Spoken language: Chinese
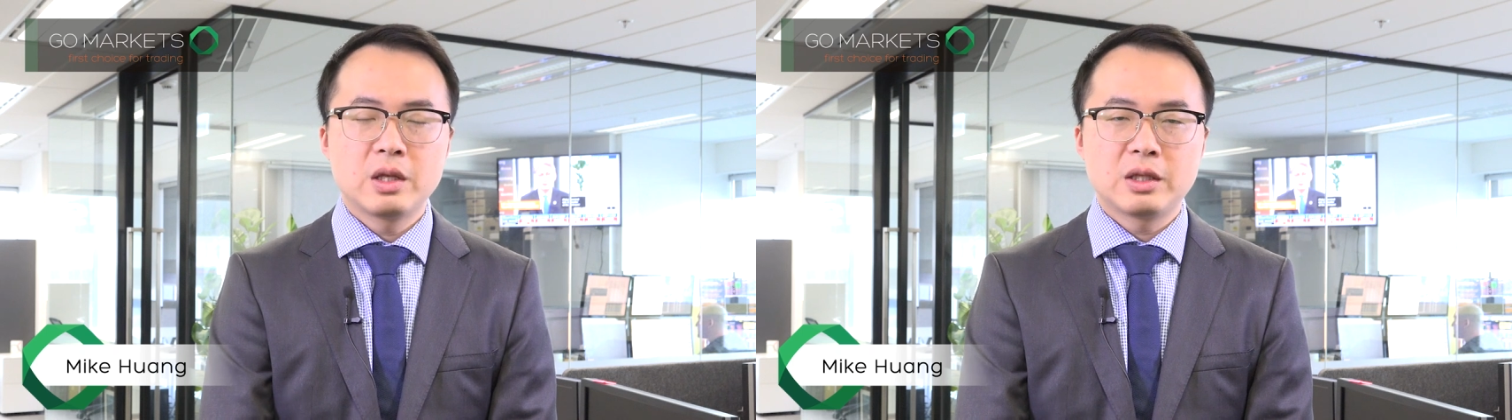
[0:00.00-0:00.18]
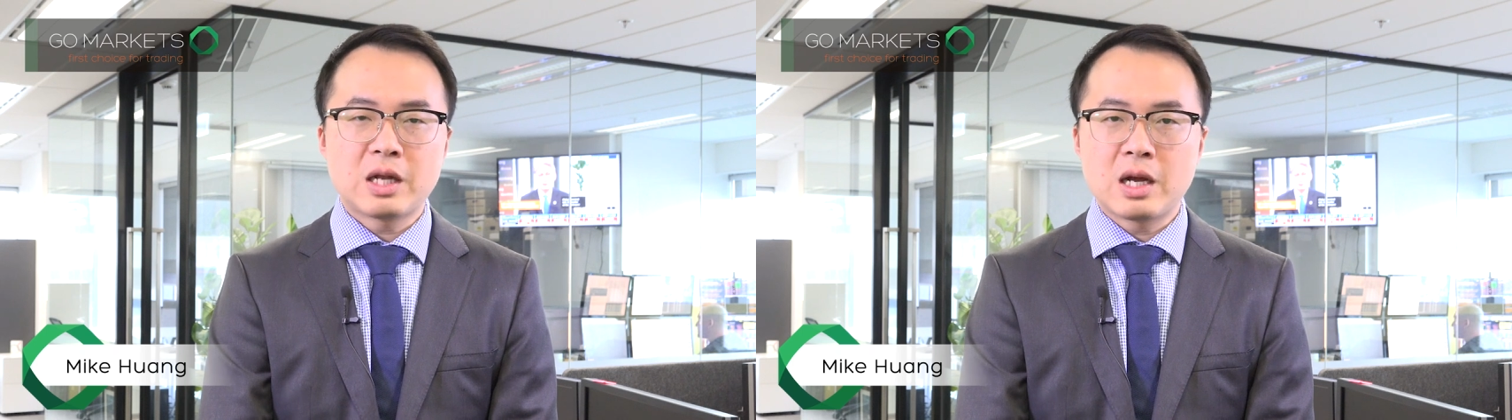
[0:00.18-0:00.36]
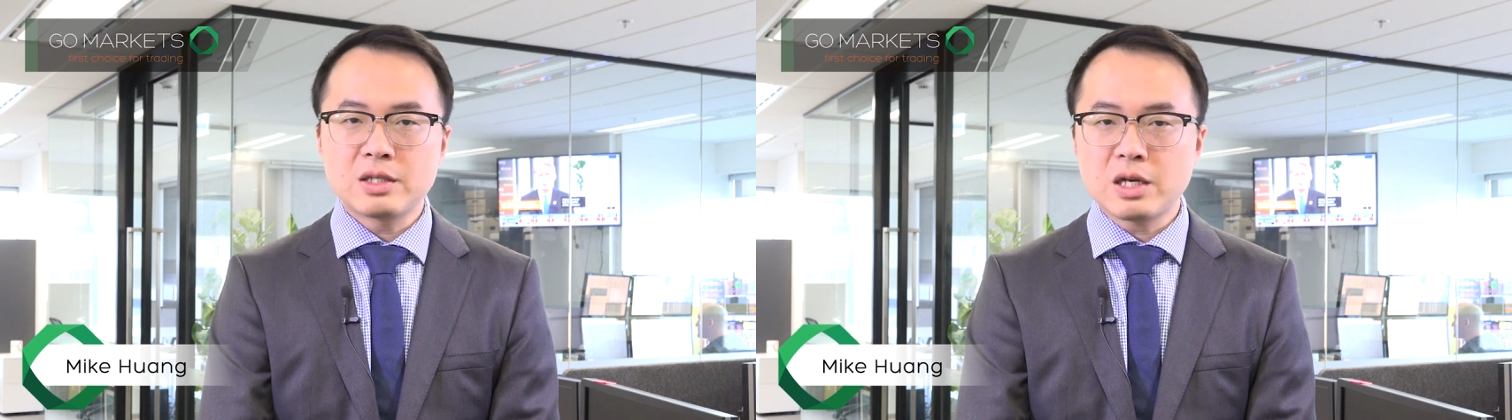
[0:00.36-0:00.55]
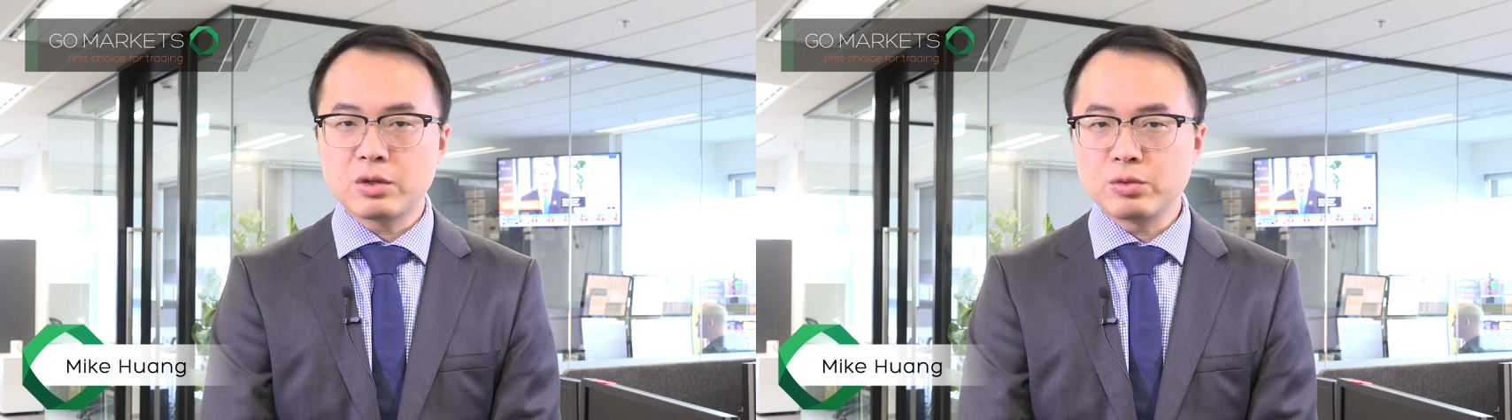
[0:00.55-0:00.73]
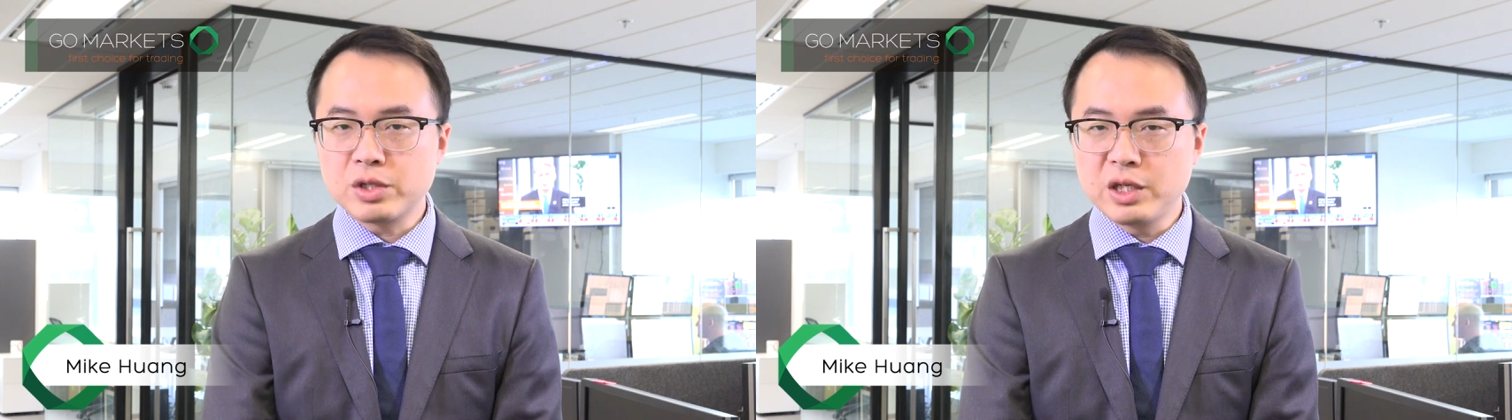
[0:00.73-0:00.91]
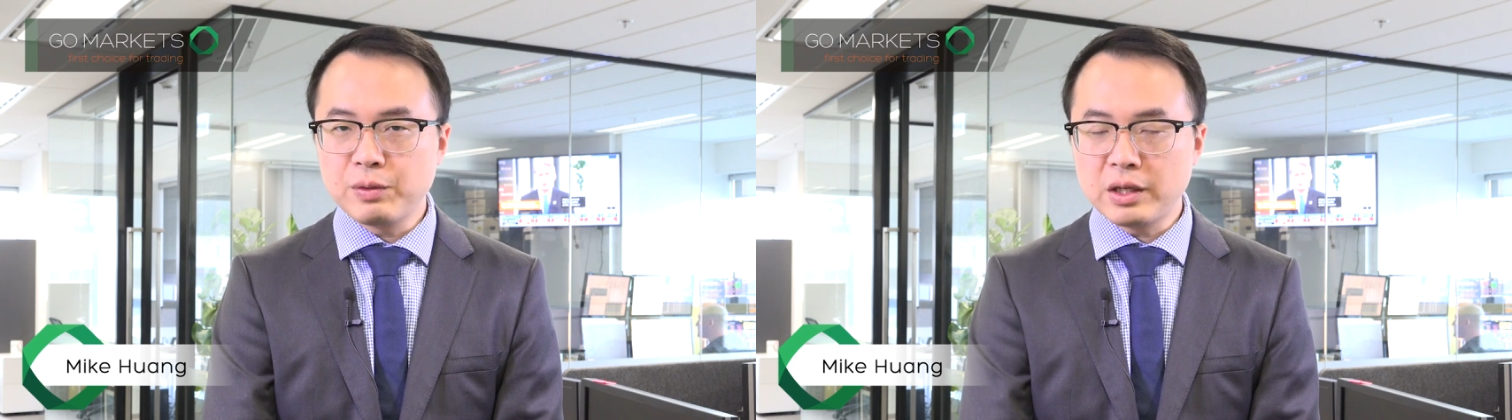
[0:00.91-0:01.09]
那在股
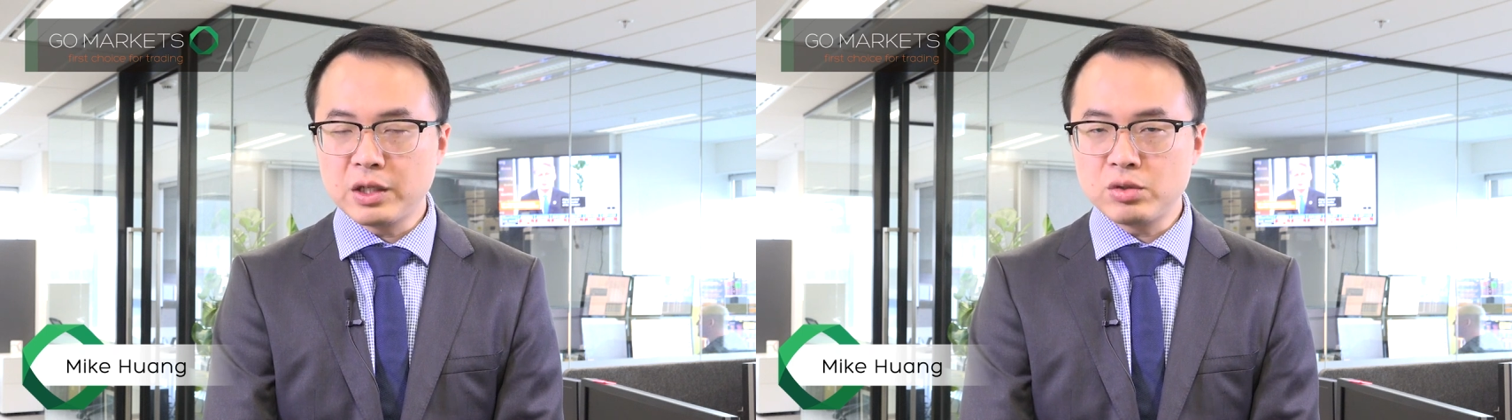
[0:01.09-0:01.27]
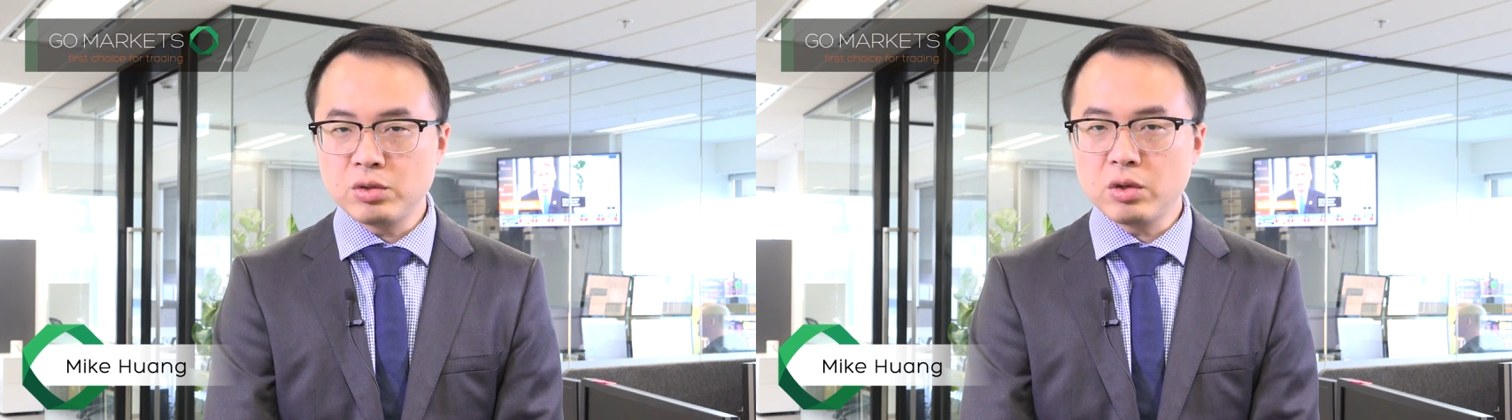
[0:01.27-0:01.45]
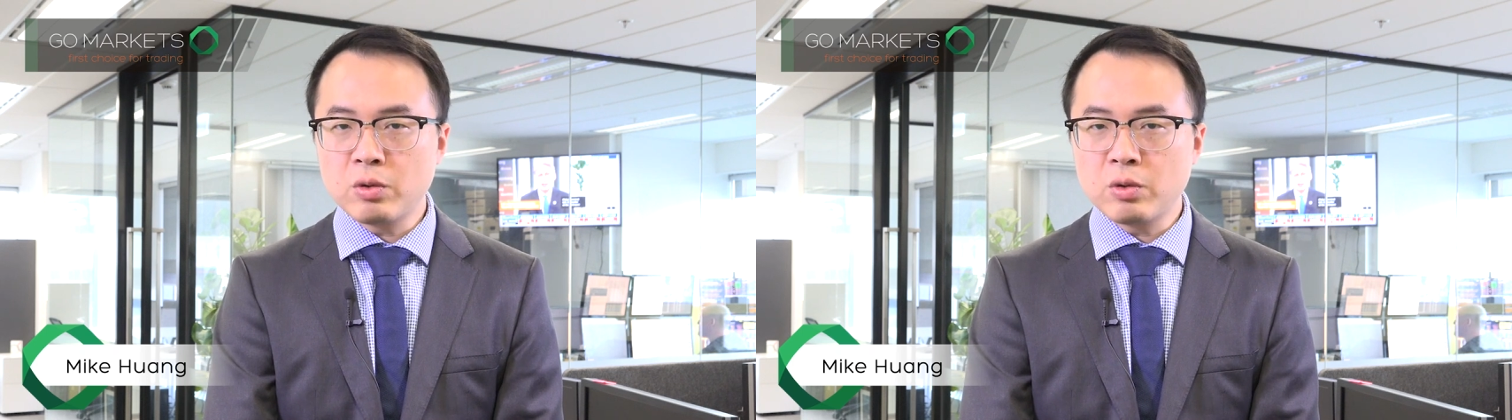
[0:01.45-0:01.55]
市以外地区，